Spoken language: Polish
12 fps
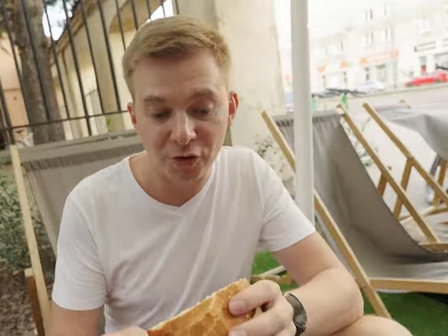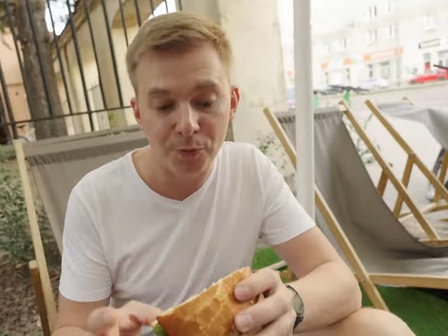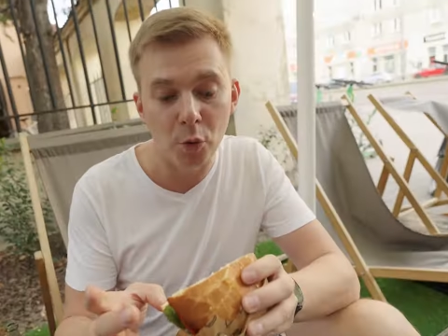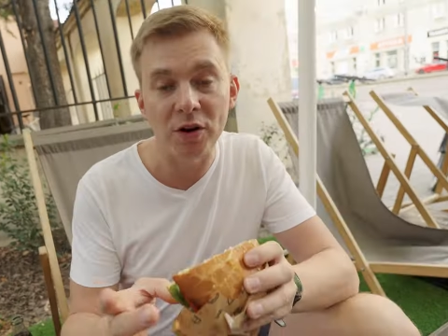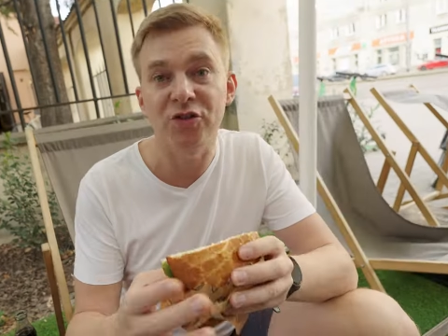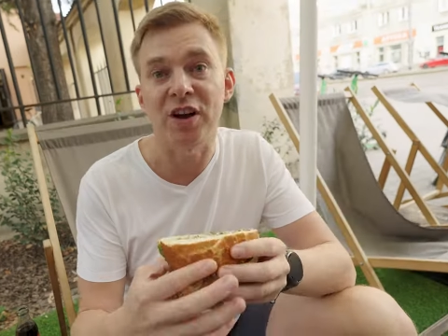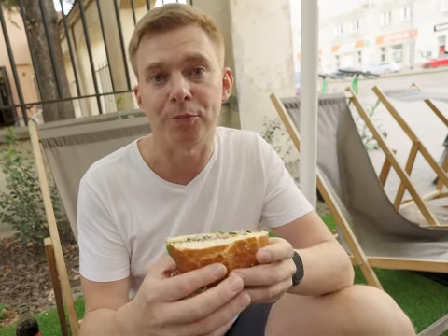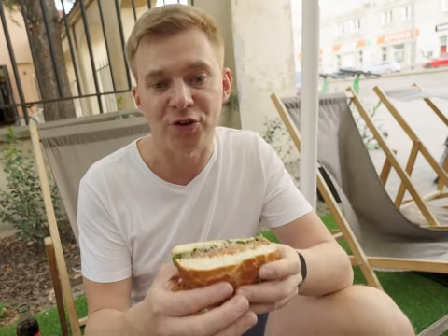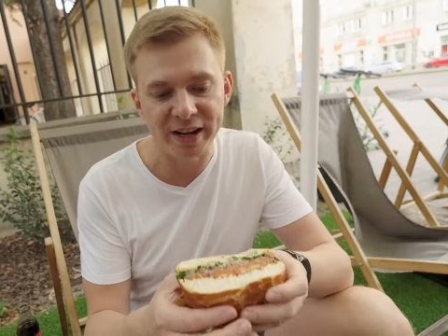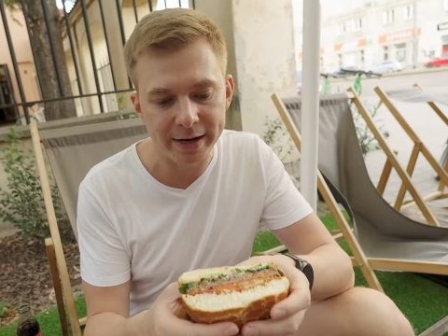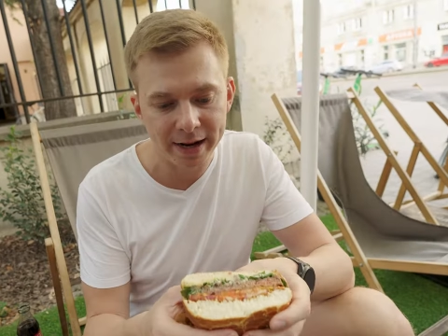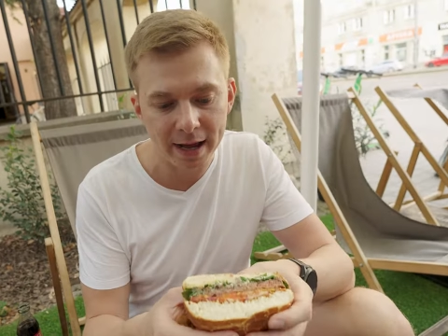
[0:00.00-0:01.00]
jest bułeczka
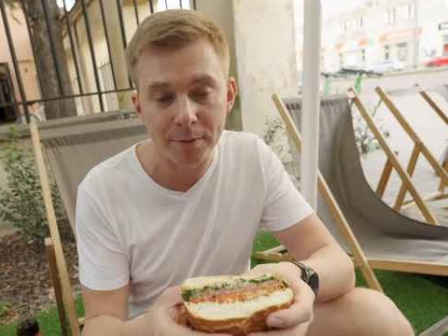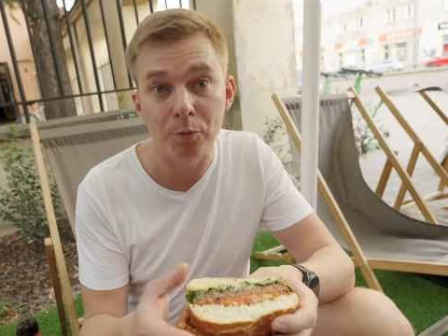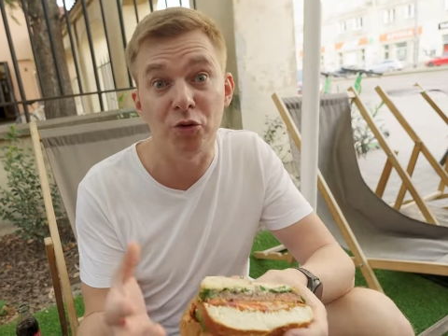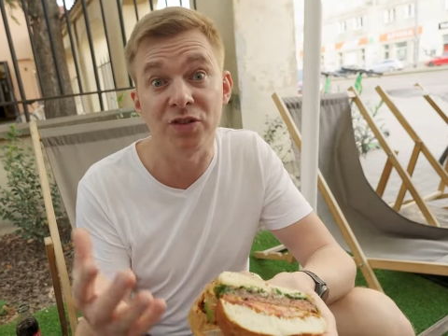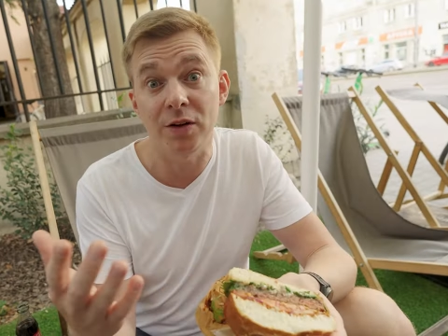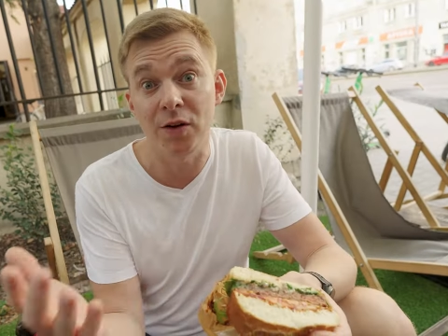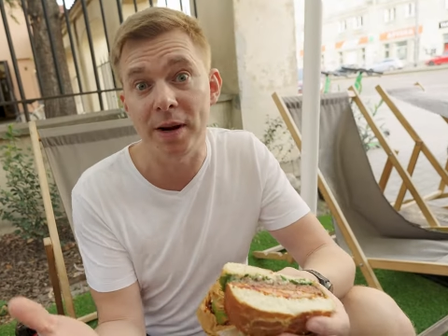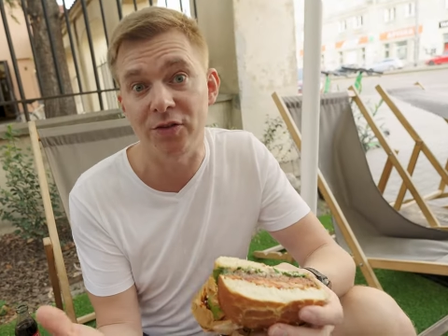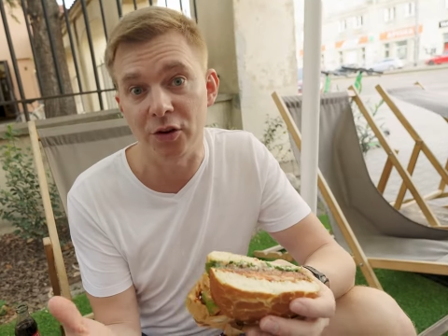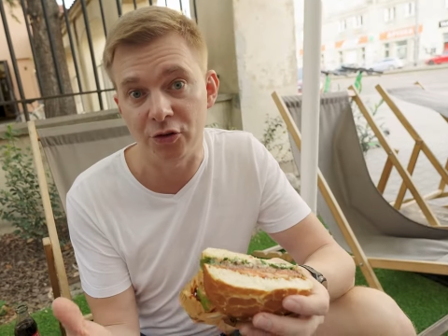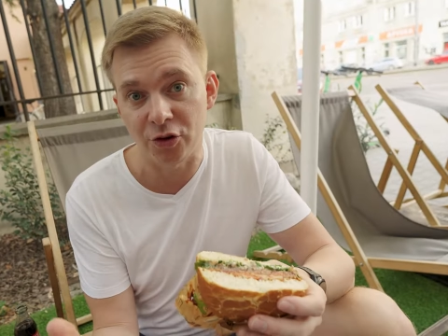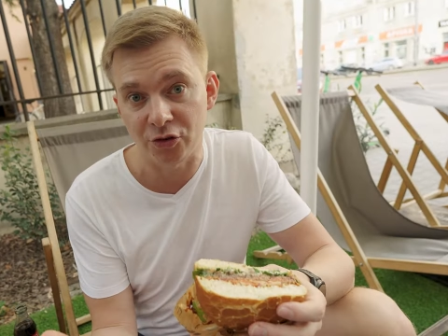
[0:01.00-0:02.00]
pszenna, można
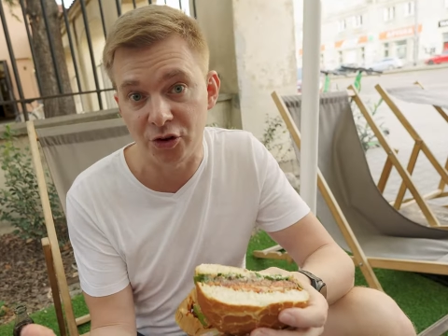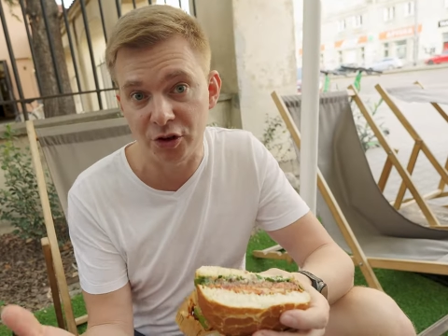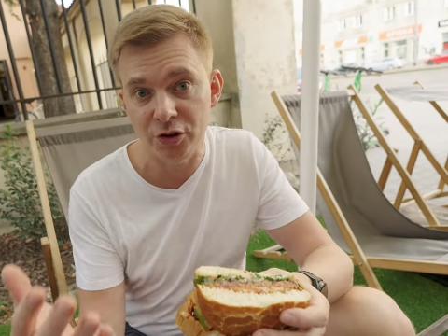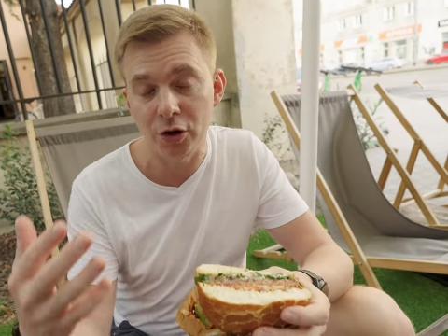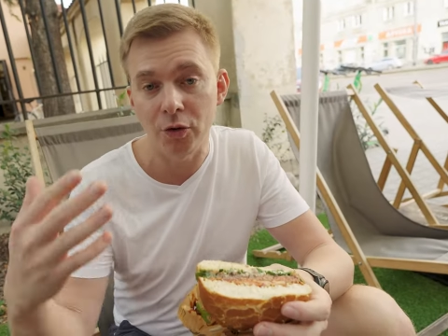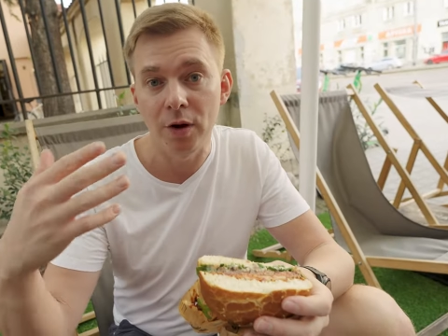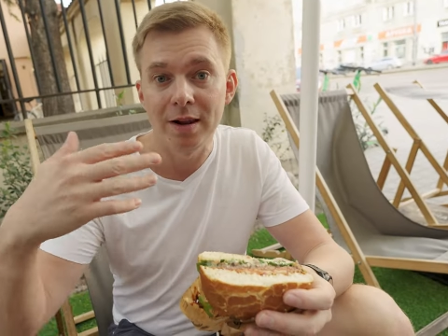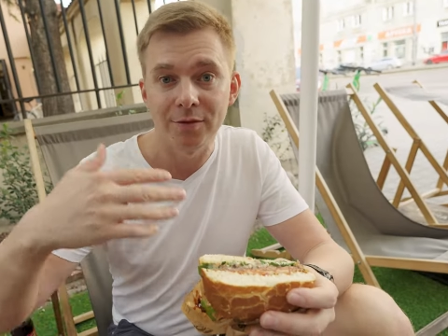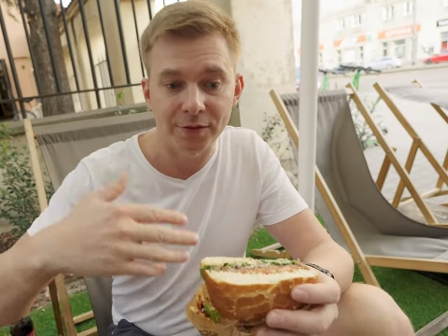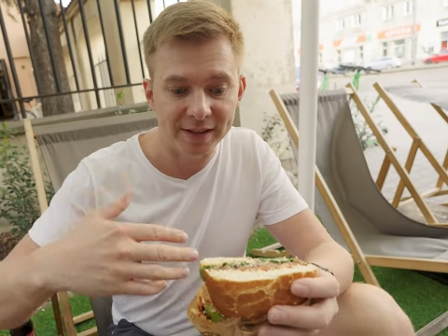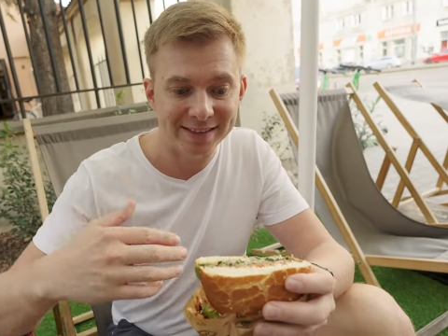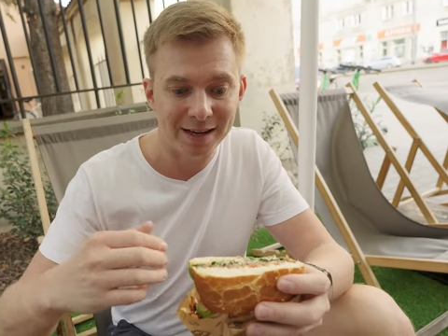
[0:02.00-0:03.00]
wybrać jeszcze żytnią
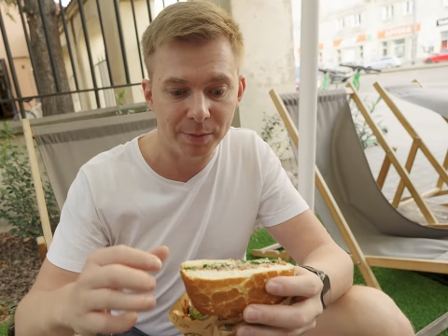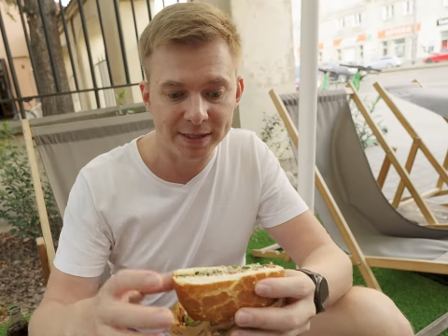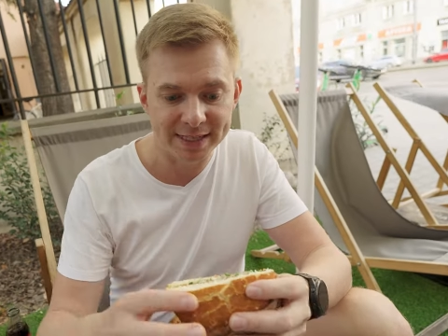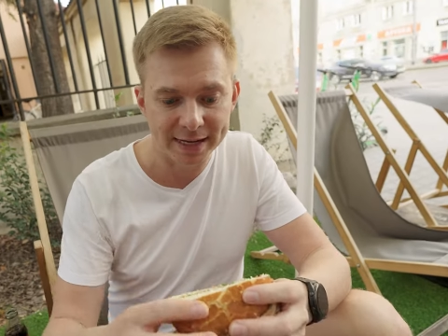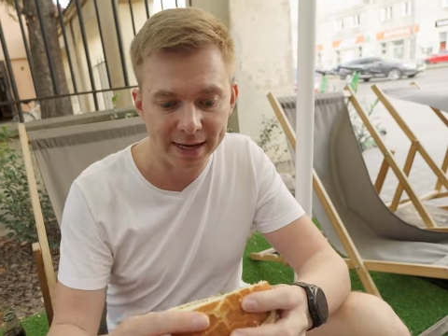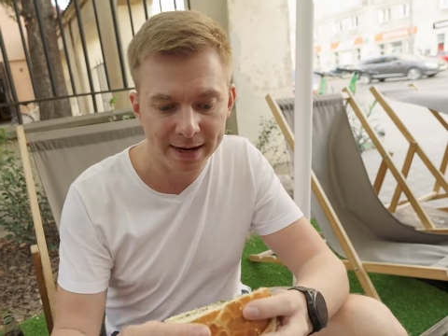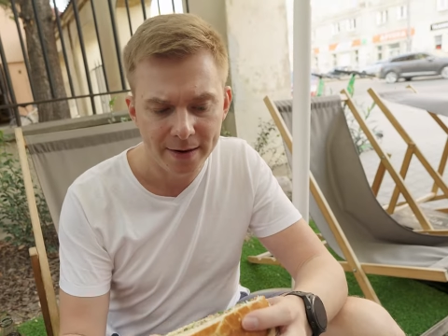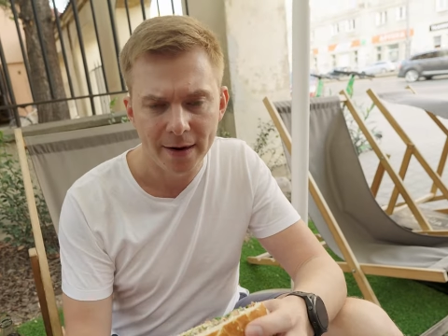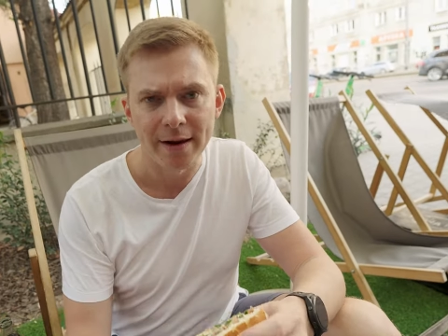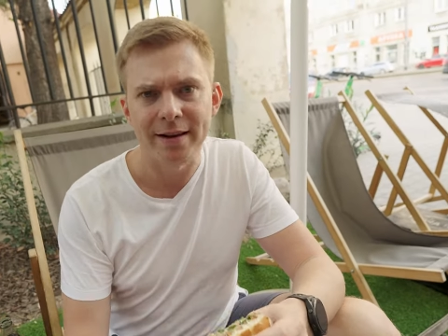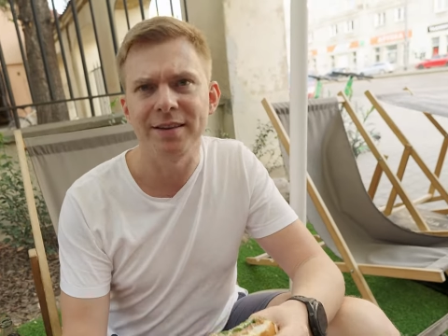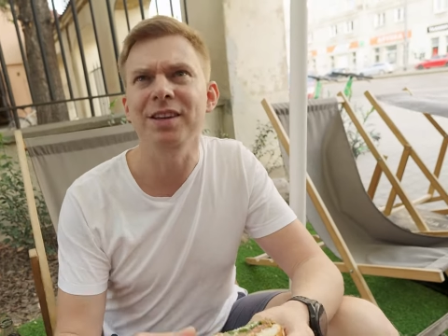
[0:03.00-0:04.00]
w tej samej cenie
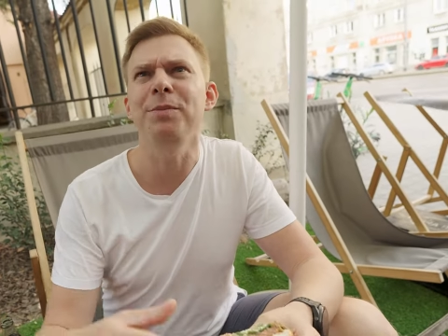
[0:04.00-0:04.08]
e,